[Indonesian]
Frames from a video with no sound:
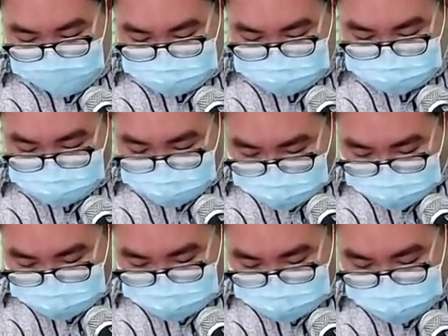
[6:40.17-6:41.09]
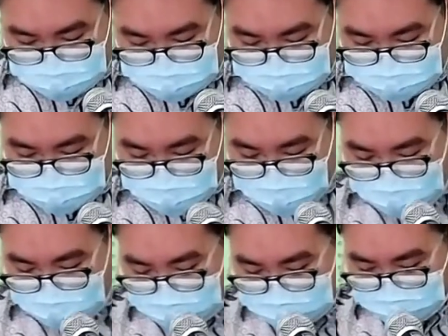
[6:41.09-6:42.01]
Sungguh ia tidak
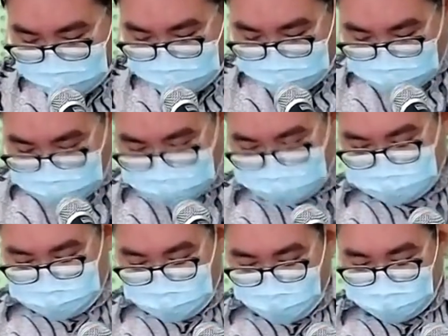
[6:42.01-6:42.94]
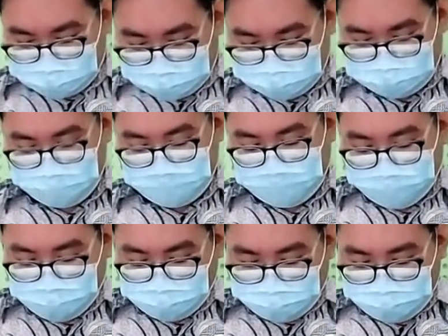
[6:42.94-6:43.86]
akan luput dari
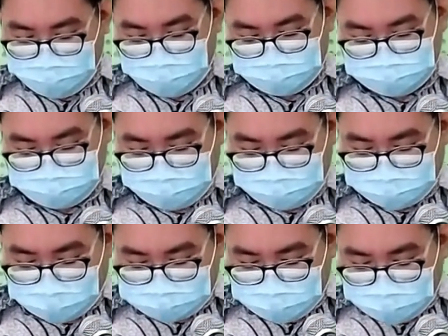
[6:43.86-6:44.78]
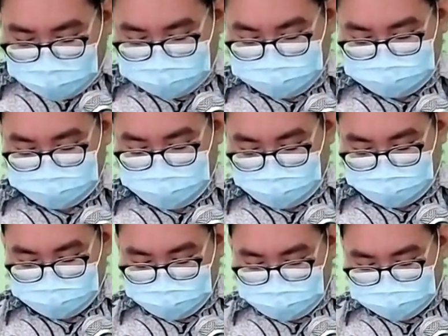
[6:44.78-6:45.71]
hukuman. Ini dikatakan di
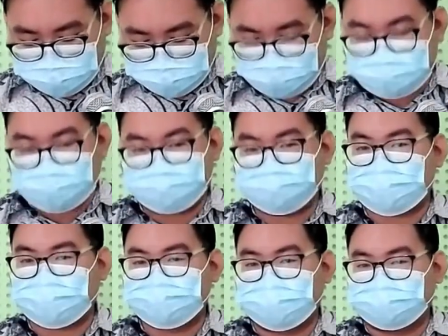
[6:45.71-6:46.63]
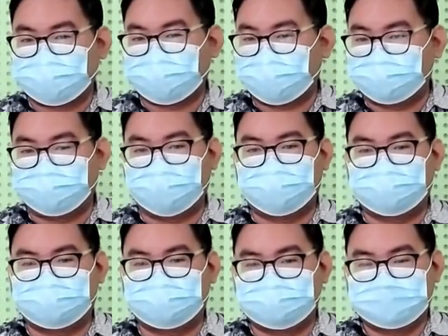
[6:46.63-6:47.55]
dalam firman Tuhan dalam perjanjian yang lama.
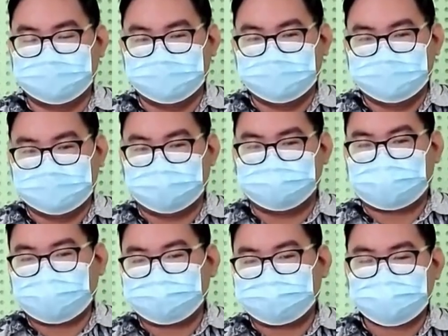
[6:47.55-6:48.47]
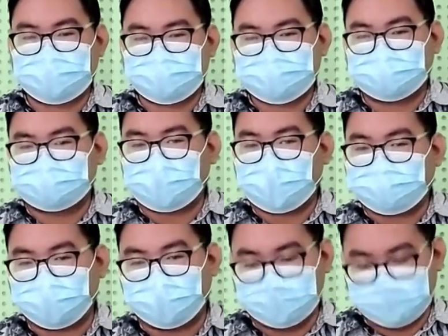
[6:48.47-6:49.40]
Dalam kitab perjanjian
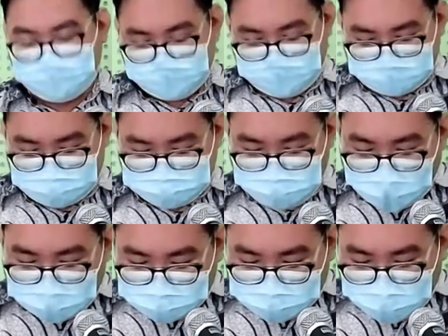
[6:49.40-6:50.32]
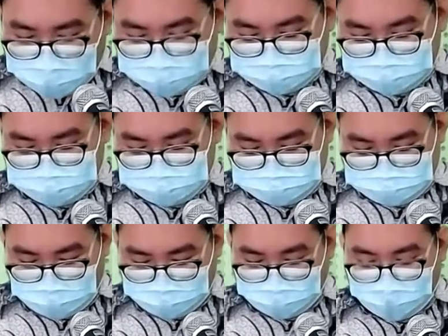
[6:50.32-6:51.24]
lama. Kita juga akan melihat
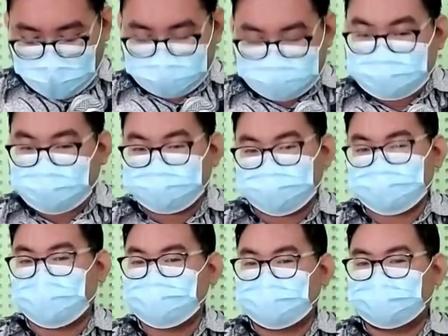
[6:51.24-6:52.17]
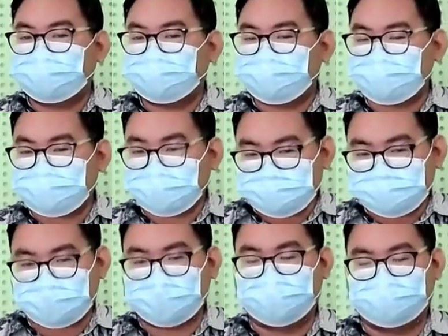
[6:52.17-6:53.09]
Apakah hanya dalam perjanjian lama
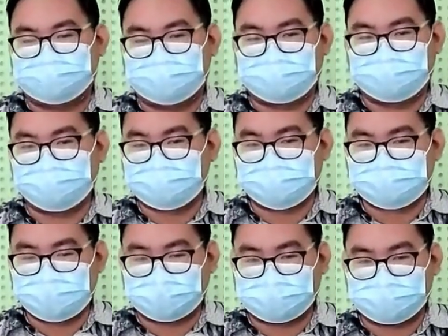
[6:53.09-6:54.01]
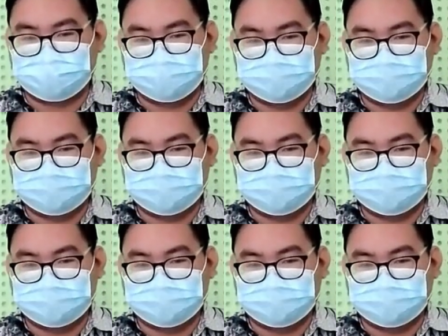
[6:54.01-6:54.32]
saja, Bapak Ibu Saudari?